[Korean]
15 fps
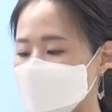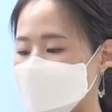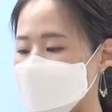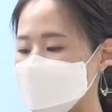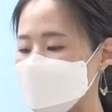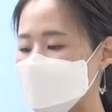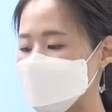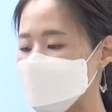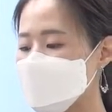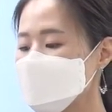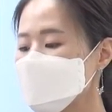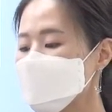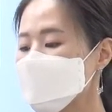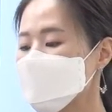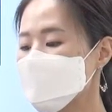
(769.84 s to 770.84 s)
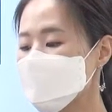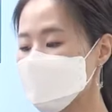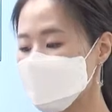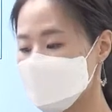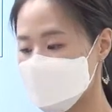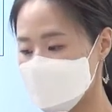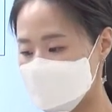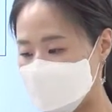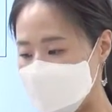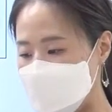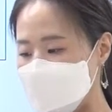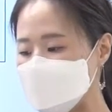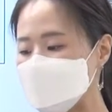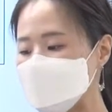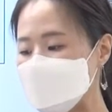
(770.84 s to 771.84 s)
뭐 한다면?
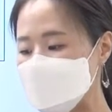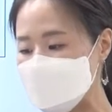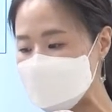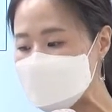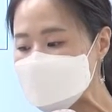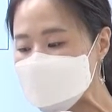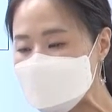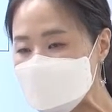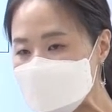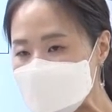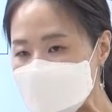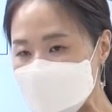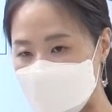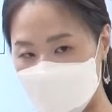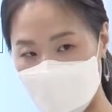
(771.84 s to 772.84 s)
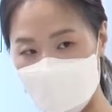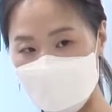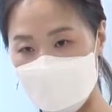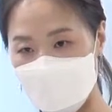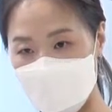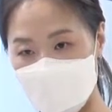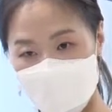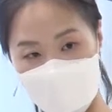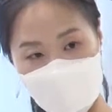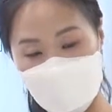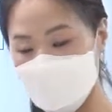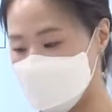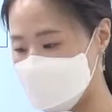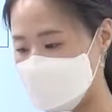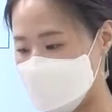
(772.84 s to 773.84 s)
맛인지라고 한다면 이건
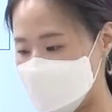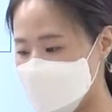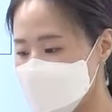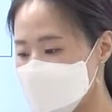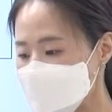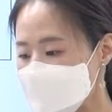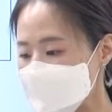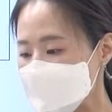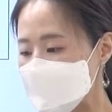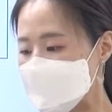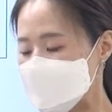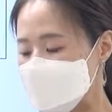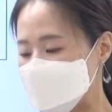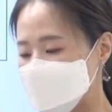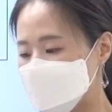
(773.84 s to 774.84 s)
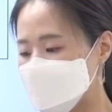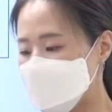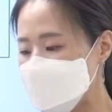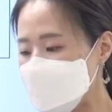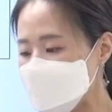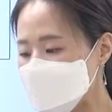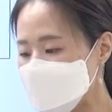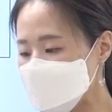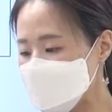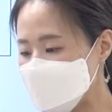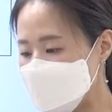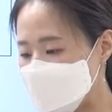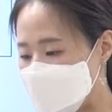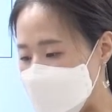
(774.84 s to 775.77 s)
직역이에요. 자, f l a v o r e